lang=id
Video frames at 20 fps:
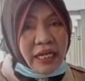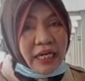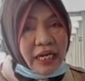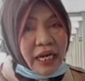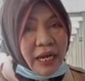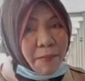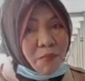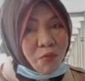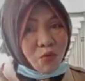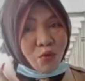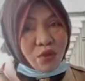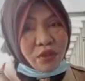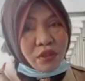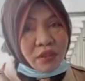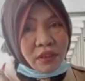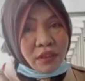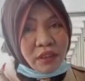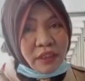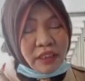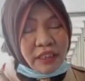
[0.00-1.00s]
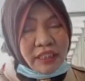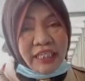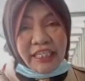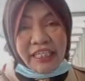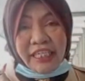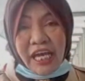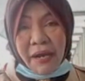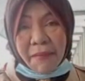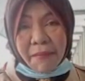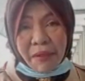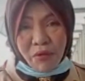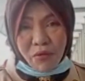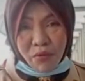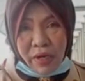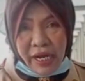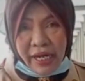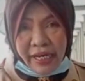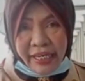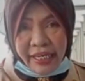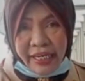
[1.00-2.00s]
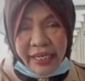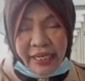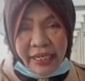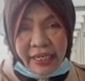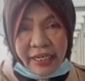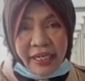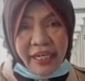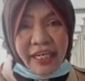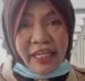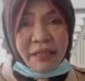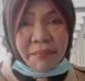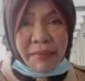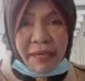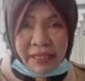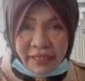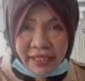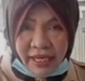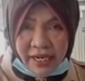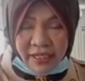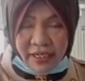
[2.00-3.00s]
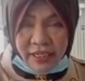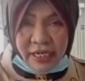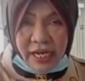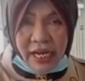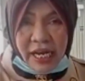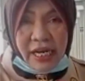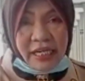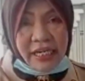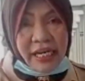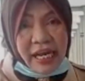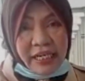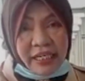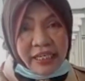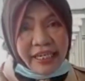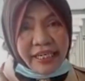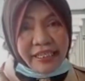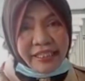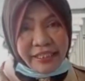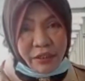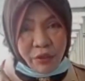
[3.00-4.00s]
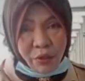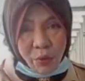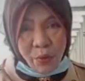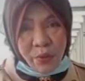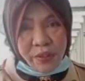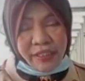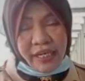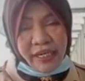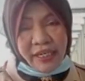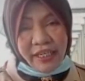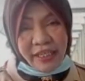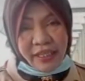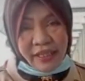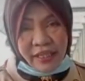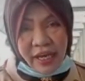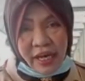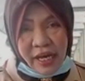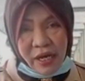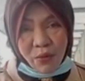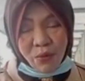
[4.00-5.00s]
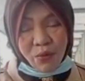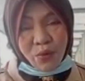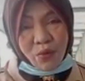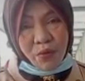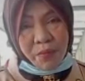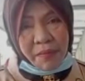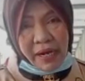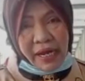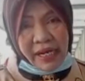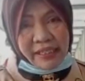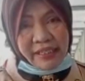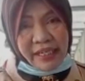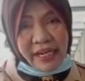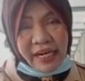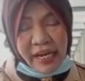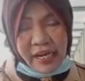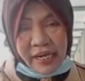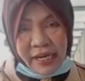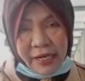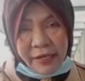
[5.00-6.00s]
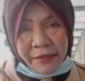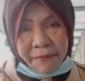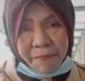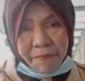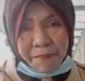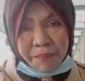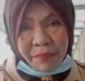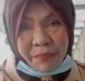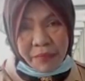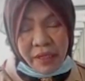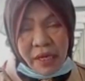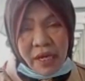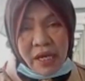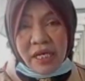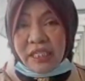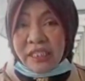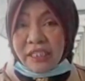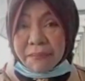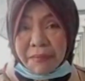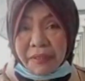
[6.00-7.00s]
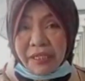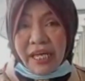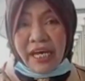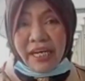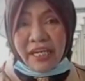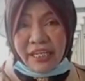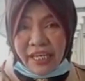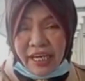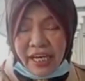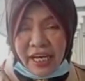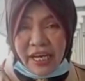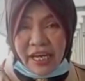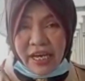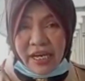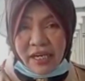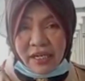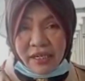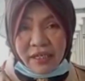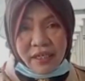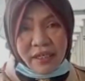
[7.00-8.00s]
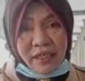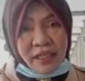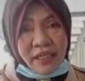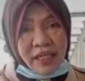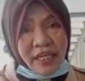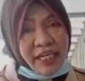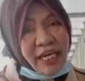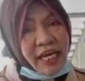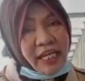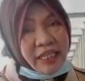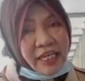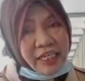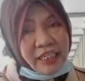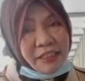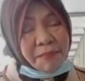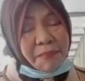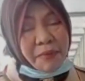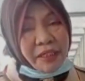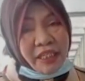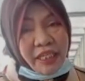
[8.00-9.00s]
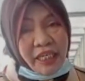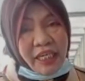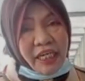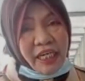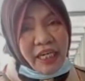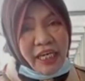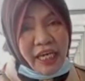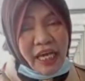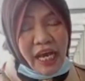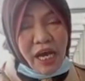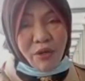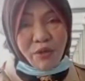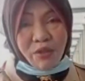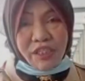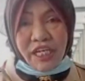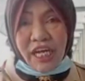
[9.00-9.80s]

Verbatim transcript: namun tidak mengurangi kekhidmatan dan keseriusan kita untuk melaksanakan. Sebenarnya kegiatan seperti ini harus